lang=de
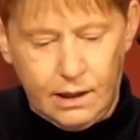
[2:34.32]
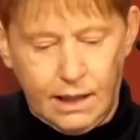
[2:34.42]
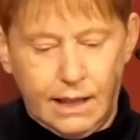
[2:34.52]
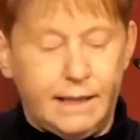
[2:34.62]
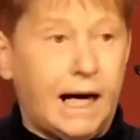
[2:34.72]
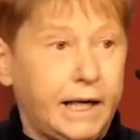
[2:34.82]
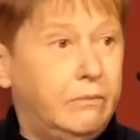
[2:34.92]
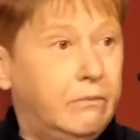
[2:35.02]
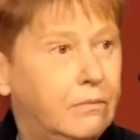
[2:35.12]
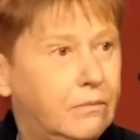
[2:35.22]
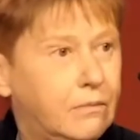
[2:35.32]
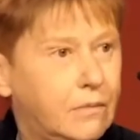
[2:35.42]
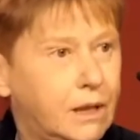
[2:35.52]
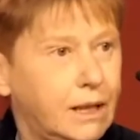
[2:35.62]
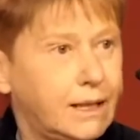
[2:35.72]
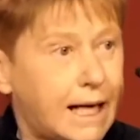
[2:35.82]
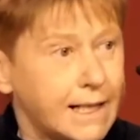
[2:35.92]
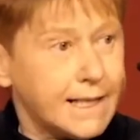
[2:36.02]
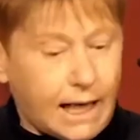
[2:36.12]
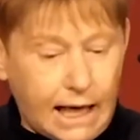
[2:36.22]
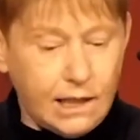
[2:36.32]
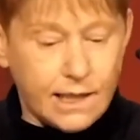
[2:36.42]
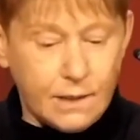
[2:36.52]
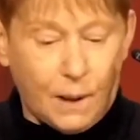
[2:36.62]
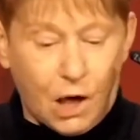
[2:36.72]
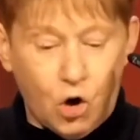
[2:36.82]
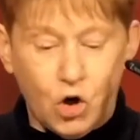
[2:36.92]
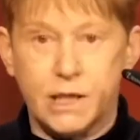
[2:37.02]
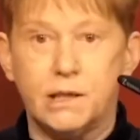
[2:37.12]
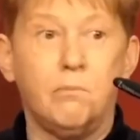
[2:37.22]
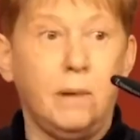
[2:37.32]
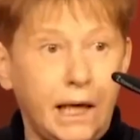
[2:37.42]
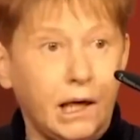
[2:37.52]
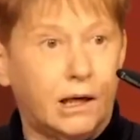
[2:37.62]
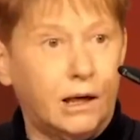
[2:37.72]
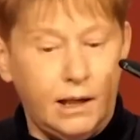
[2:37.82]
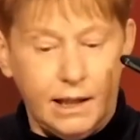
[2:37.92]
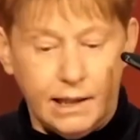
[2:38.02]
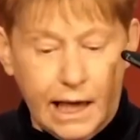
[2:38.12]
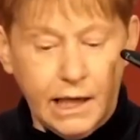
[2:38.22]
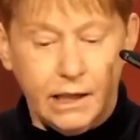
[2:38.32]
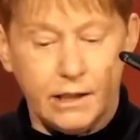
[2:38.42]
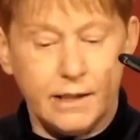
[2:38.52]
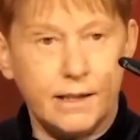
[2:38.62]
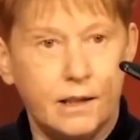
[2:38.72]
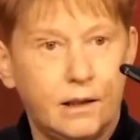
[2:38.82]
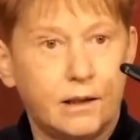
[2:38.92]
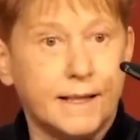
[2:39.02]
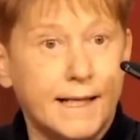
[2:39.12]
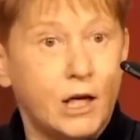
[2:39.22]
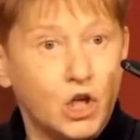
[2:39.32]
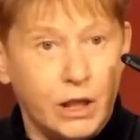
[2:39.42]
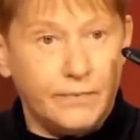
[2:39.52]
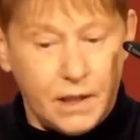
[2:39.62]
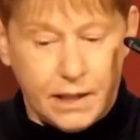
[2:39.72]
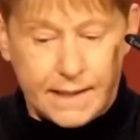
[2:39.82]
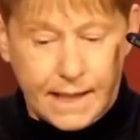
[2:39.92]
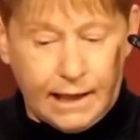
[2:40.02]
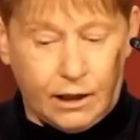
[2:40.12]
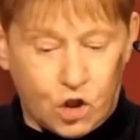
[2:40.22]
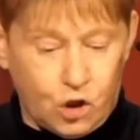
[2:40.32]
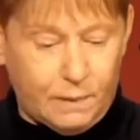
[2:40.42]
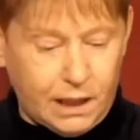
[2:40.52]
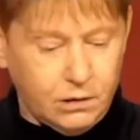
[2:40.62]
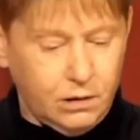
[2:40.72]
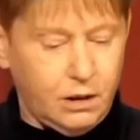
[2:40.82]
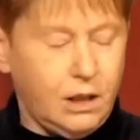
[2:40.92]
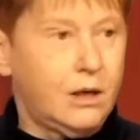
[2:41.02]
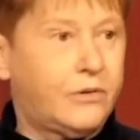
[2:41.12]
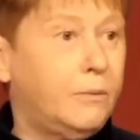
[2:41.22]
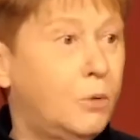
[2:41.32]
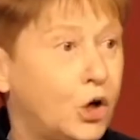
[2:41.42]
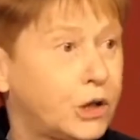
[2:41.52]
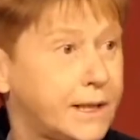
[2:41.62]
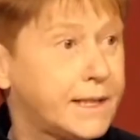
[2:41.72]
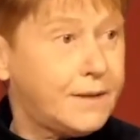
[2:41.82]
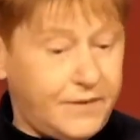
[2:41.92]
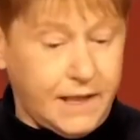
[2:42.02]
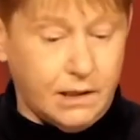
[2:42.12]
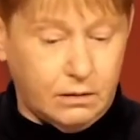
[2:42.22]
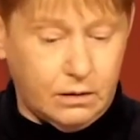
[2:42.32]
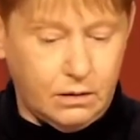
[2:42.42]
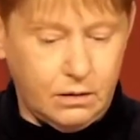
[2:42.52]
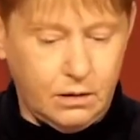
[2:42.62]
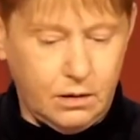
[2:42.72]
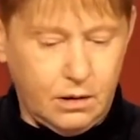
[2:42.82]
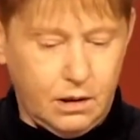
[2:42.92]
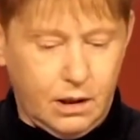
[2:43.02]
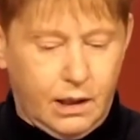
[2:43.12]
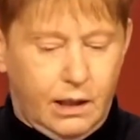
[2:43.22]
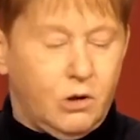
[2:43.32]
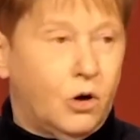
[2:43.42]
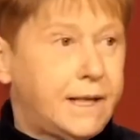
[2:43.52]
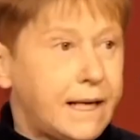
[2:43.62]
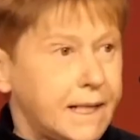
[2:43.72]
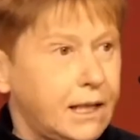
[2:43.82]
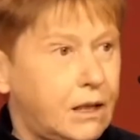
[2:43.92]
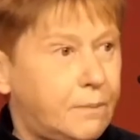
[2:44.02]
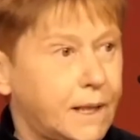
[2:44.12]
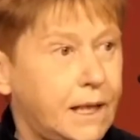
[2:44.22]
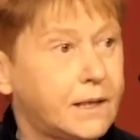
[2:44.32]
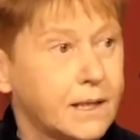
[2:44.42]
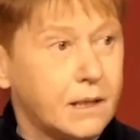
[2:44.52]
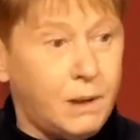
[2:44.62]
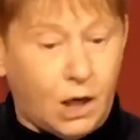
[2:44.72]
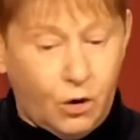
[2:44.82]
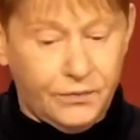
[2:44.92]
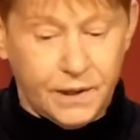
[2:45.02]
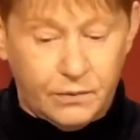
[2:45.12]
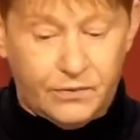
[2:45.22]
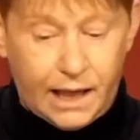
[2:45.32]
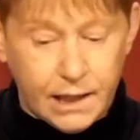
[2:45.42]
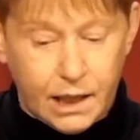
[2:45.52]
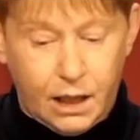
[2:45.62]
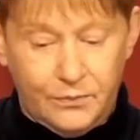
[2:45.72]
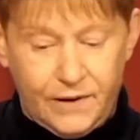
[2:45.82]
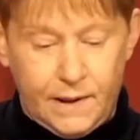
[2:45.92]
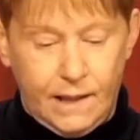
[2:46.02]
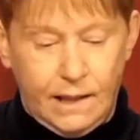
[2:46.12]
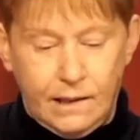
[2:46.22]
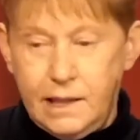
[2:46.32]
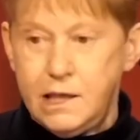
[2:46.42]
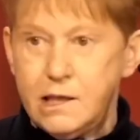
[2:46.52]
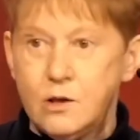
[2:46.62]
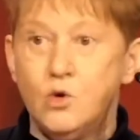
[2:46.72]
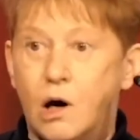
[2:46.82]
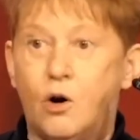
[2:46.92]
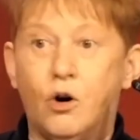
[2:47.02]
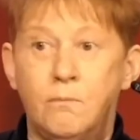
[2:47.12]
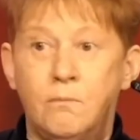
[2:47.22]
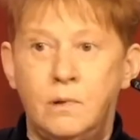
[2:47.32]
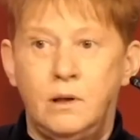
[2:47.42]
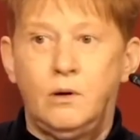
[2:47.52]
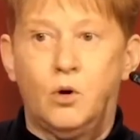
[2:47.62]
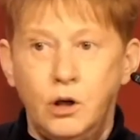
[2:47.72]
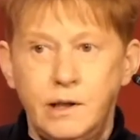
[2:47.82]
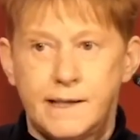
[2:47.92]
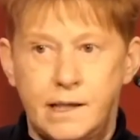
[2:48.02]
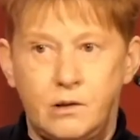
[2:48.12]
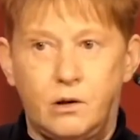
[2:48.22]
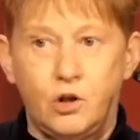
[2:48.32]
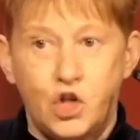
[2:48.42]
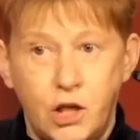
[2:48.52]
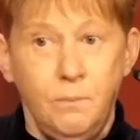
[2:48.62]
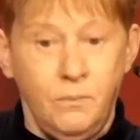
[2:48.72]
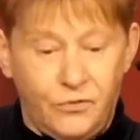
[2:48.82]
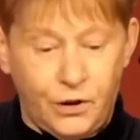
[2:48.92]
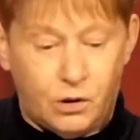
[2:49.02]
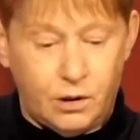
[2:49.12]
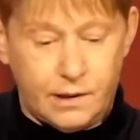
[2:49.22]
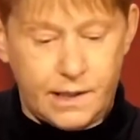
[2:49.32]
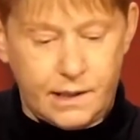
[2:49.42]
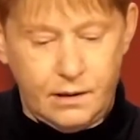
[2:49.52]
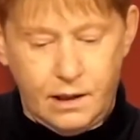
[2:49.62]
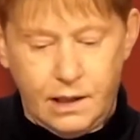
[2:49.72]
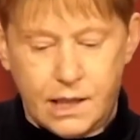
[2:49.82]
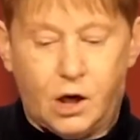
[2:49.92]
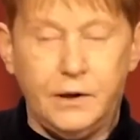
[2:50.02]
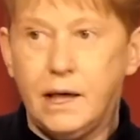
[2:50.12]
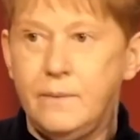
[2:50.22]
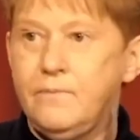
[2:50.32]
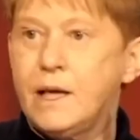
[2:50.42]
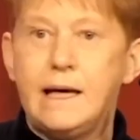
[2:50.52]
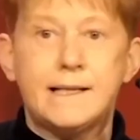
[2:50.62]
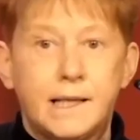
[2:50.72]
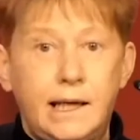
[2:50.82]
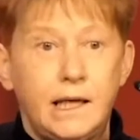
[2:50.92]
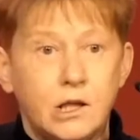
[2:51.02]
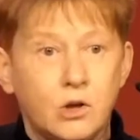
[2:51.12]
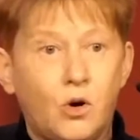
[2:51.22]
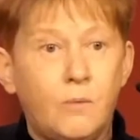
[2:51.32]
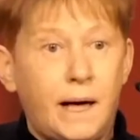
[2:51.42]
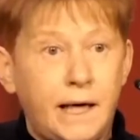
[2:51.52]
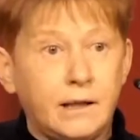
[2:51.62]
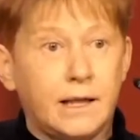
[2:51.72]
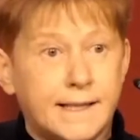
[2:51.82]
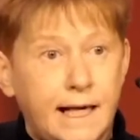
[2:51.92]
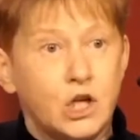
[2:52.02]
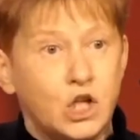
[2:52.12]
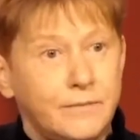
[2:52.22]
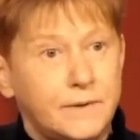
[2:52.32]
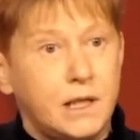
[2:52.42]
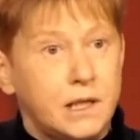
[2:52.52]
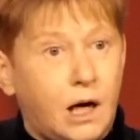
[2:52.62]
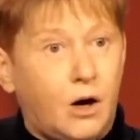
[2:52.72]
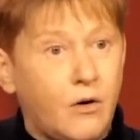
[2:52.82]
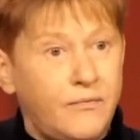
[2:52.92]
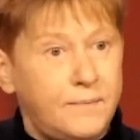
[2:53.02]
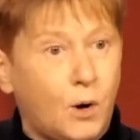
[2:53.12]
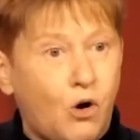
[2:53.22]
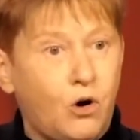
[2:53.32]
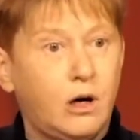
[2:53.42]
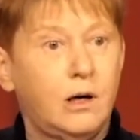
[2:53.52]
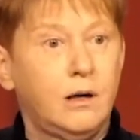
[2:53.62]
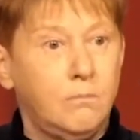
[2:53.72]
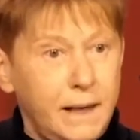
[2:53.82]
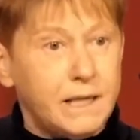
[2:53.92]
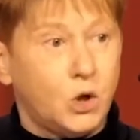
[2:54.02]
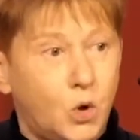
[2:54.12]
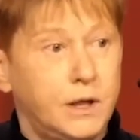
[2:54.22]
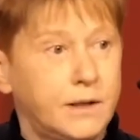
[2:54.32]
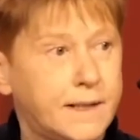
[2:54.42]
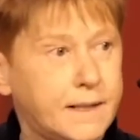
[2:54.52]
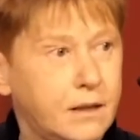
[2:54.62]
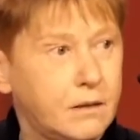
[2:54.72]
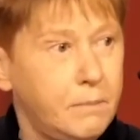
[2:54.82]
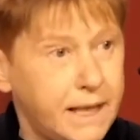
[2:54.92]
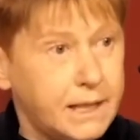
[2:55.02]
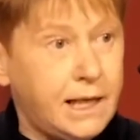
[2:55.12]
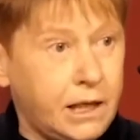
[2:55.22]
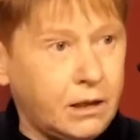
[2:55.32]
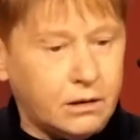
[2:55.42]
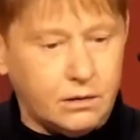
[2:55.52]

Nein, das alles braucht mehr linkes gesellschaftliches Engagement von möglichst vielen. Und deshalb geht es im laufenden Wahlkampf nicht nur um uns und Stimmen für uns, sondern es geht um einen gesellschaftlichen Aufbruch mit uns, mit der Linken.